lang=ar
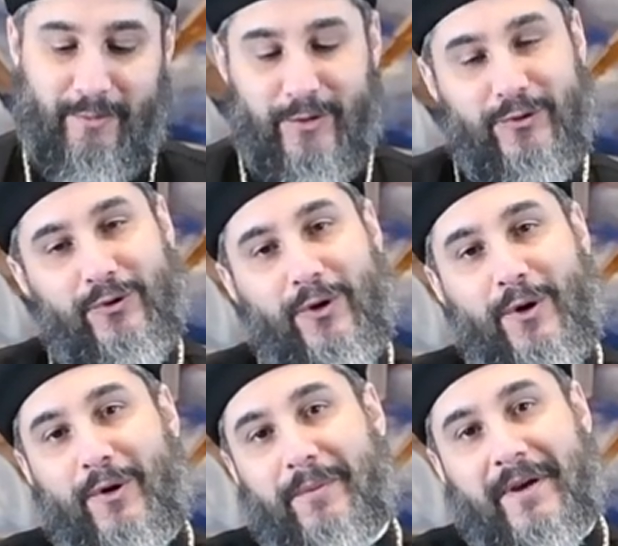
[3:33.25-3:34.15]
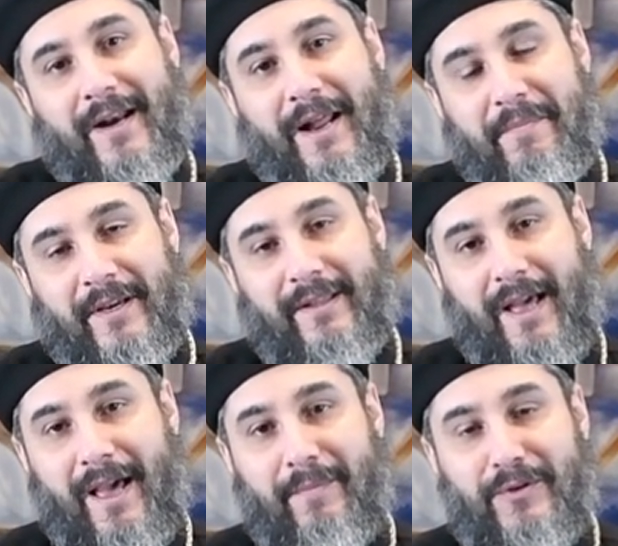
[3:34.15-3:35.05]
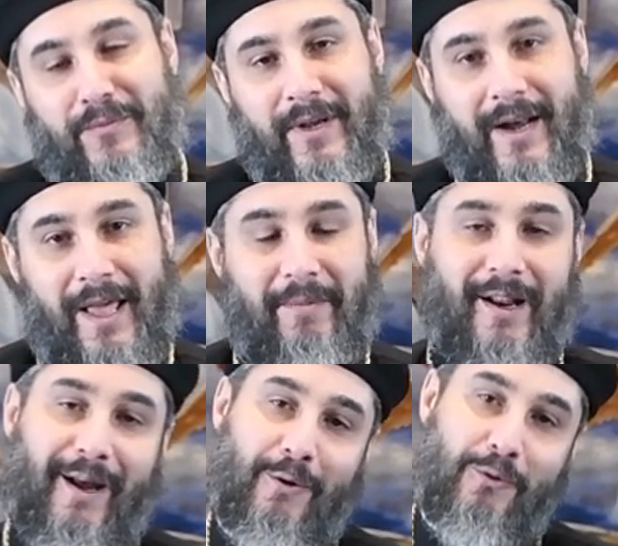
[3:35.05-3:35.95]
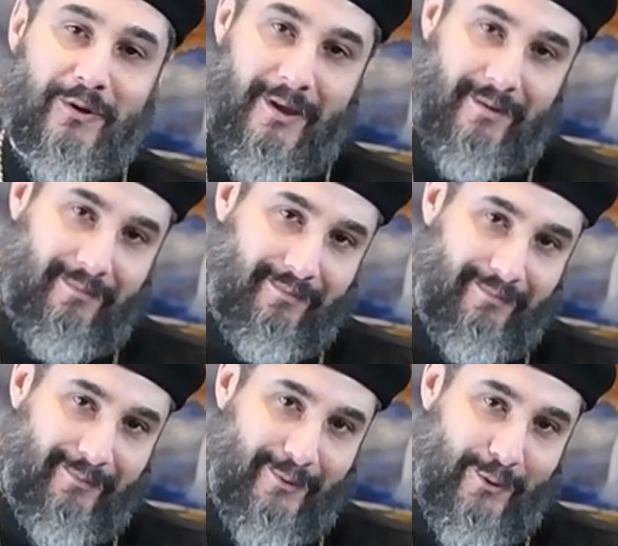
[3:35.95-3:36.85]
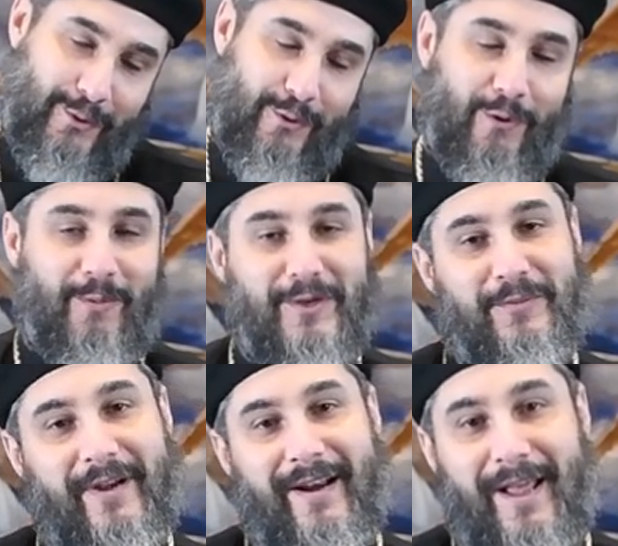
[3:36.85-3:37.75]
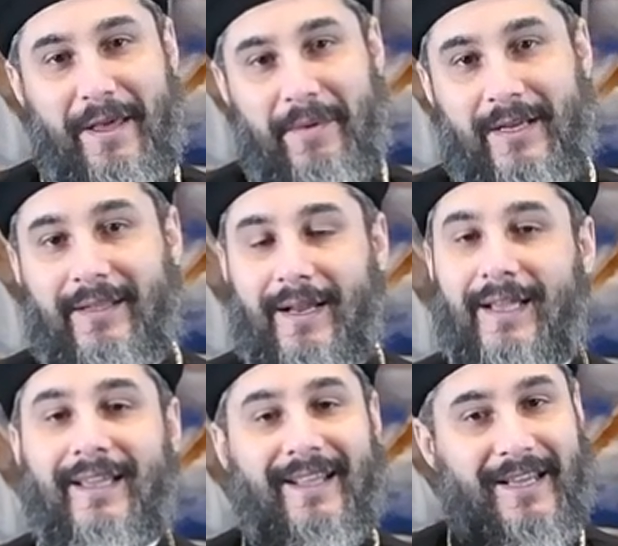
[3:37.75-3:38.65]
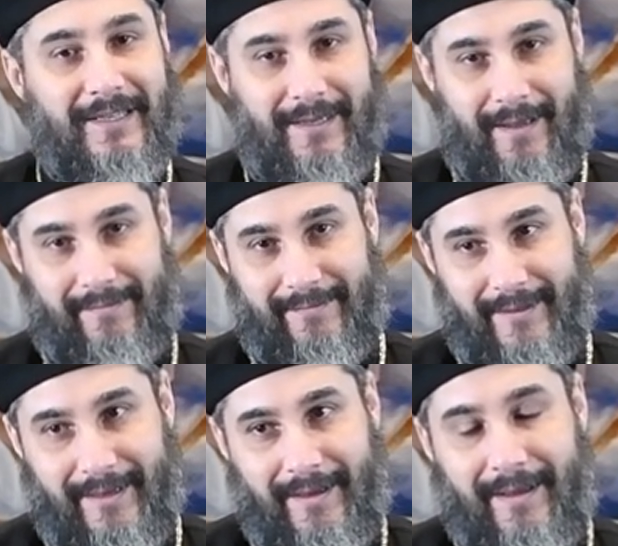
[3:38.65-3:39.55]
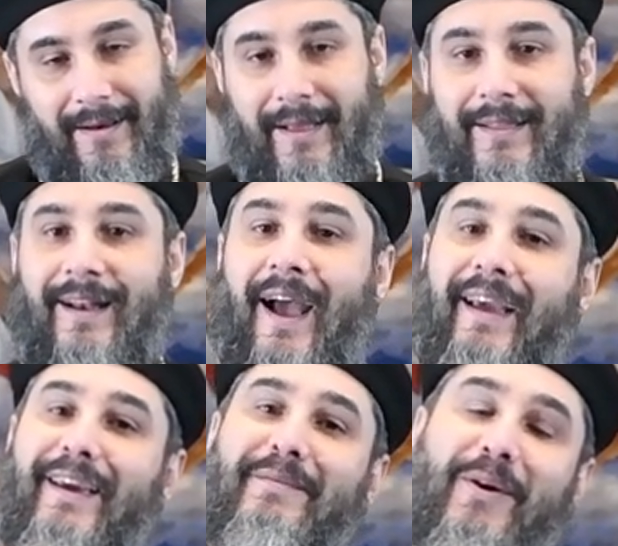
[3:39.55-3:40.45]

بصوا هو البرنامج ده مش برنامج لاهوتي ومش برنامج تاريخ كنيسة لكن الحقيقة